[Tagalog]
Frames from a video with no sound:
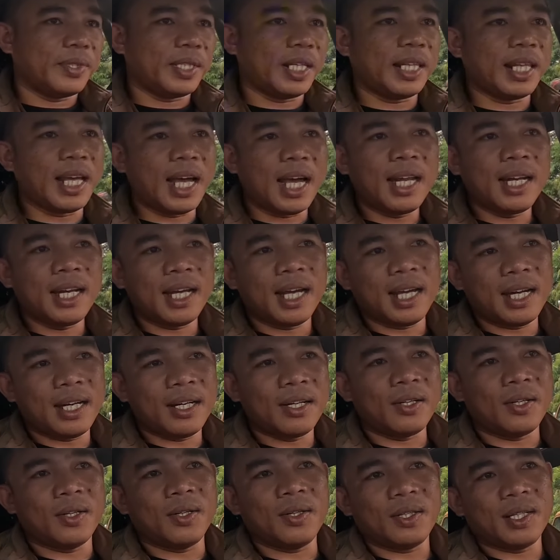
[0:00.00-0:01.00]
sa daan na
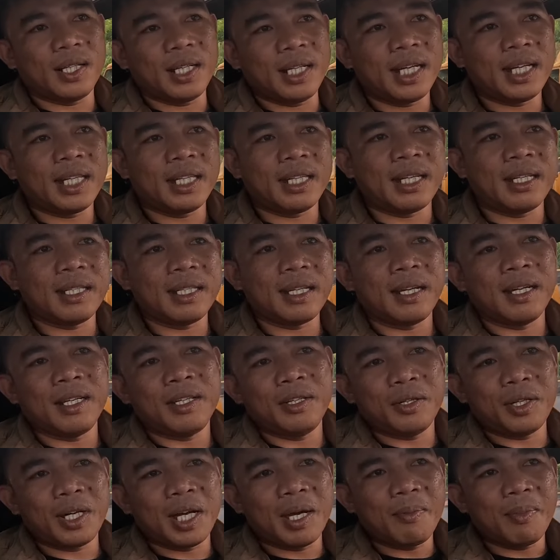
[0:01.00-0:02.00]
ano ayan ah,
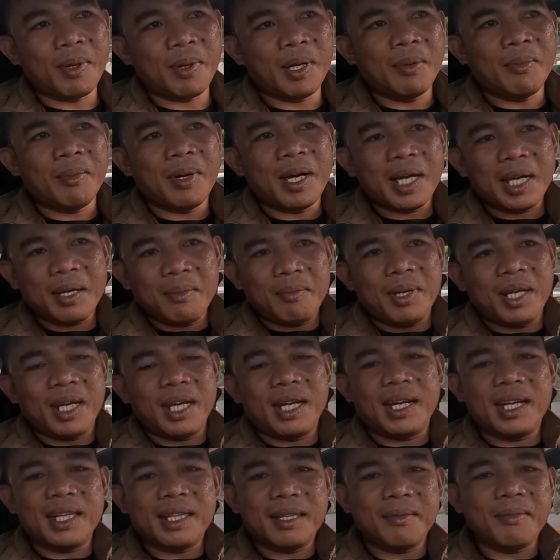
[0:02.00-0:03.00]
yung nga pala mga
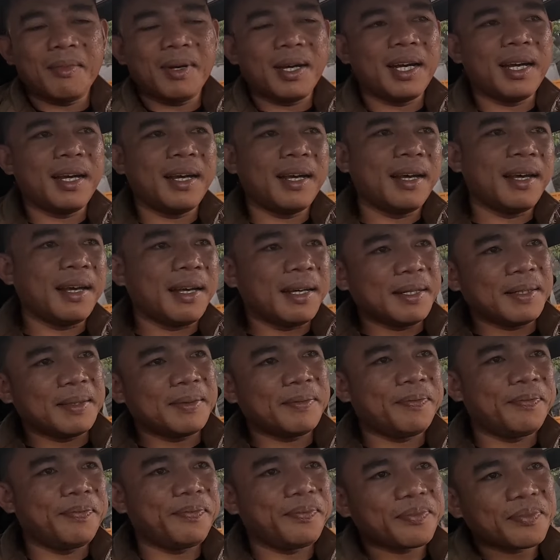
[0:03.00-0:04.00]
kaibigan natin mga
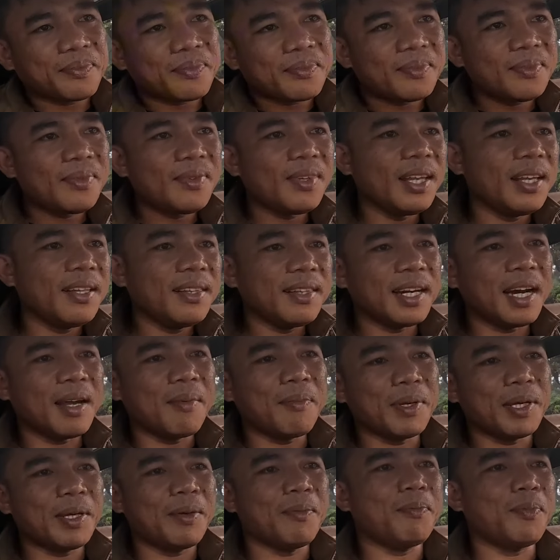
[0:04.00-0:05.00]

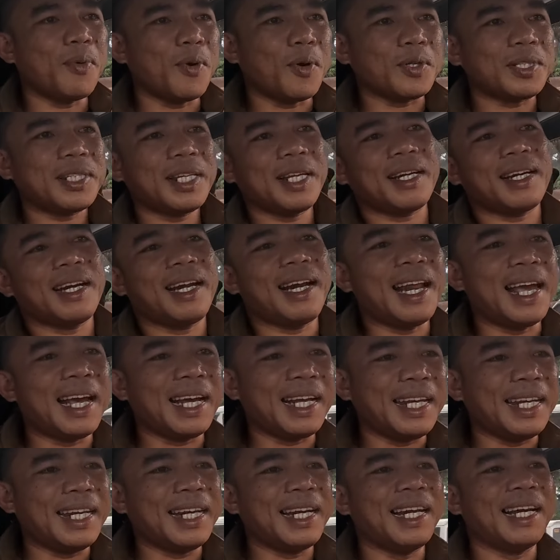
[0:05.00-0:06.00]
traffic enforcer na
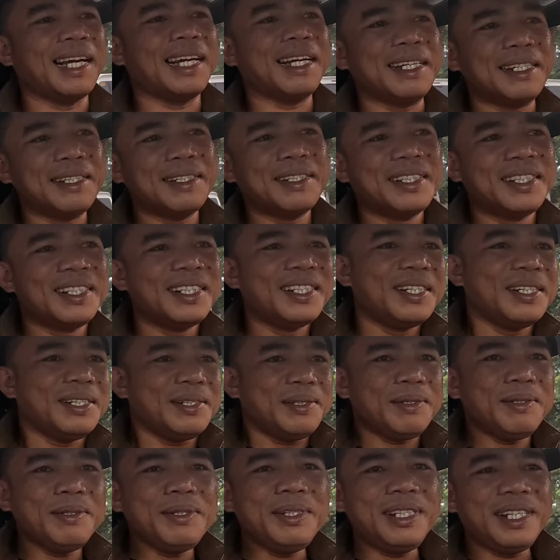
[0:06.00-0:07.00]
lagi na lang
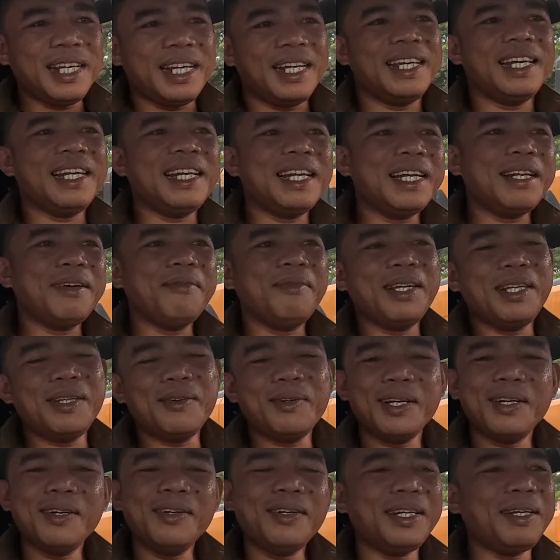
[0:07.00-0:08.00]
Uy, ayan na naman
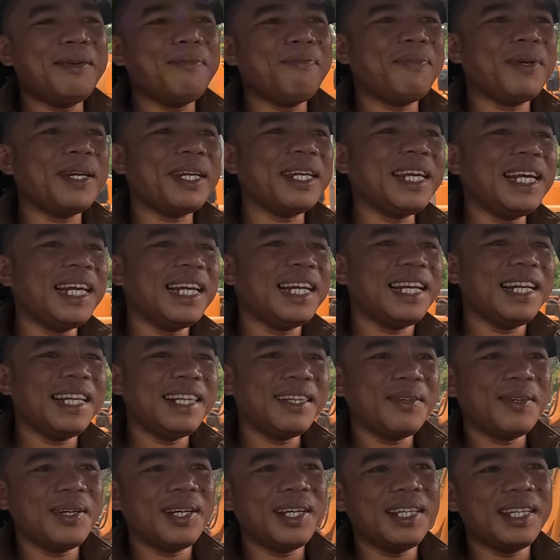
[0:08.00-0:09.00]
yung ano ni Imperial
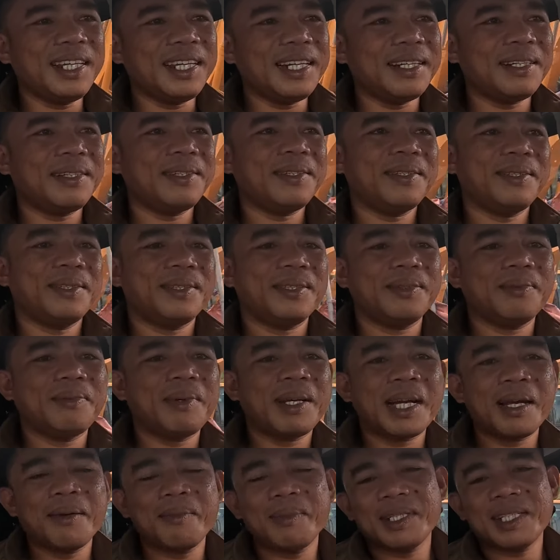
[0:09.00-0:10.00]
ganito ganyan. No?
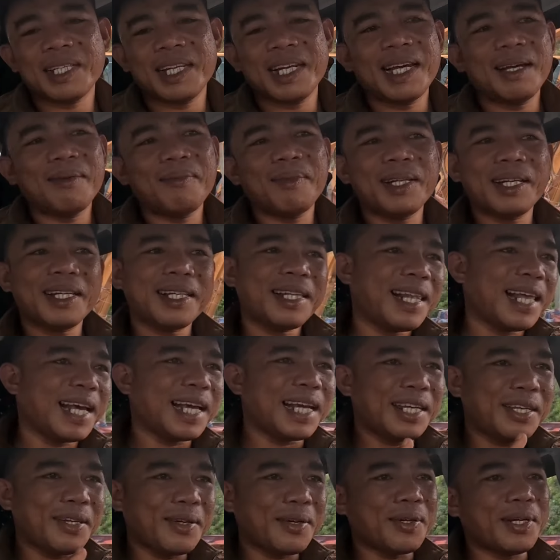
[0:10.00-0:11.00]
Maraming salamat at
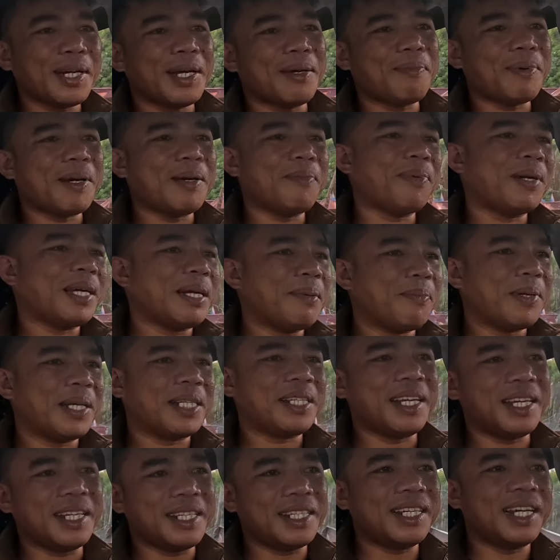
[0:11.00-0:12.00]
lagi niyo ako
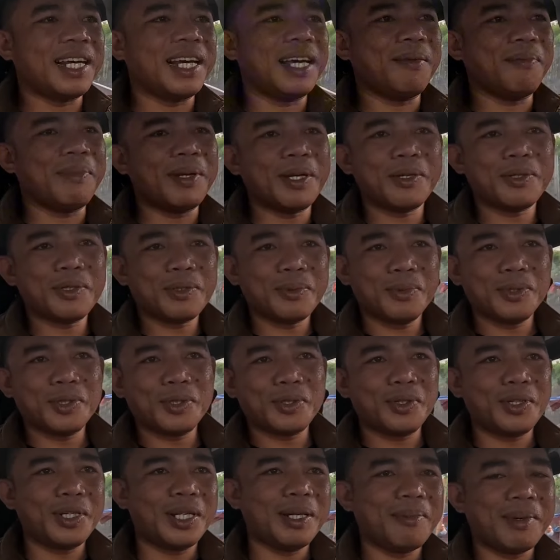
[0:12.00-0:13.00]
napapagpasensyahan. Pero
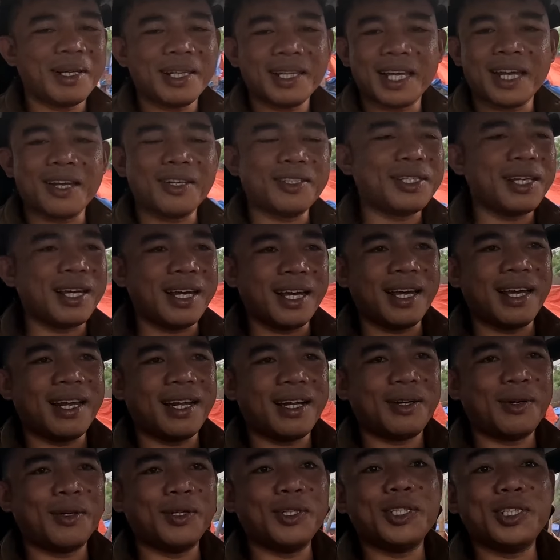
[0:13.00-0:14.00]
sumusunod naman tayo sa
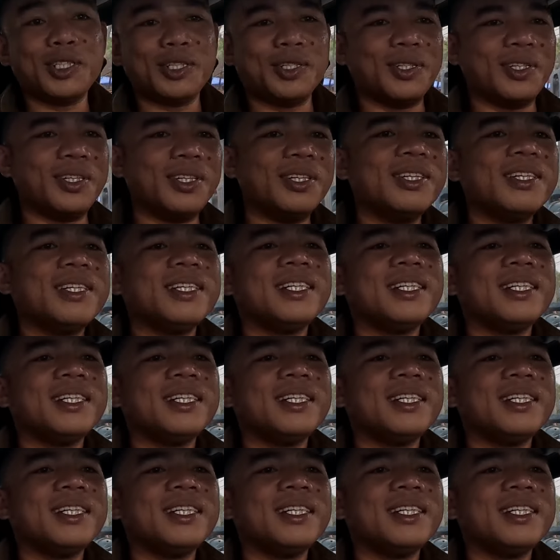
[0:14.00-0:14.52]
rules niyo.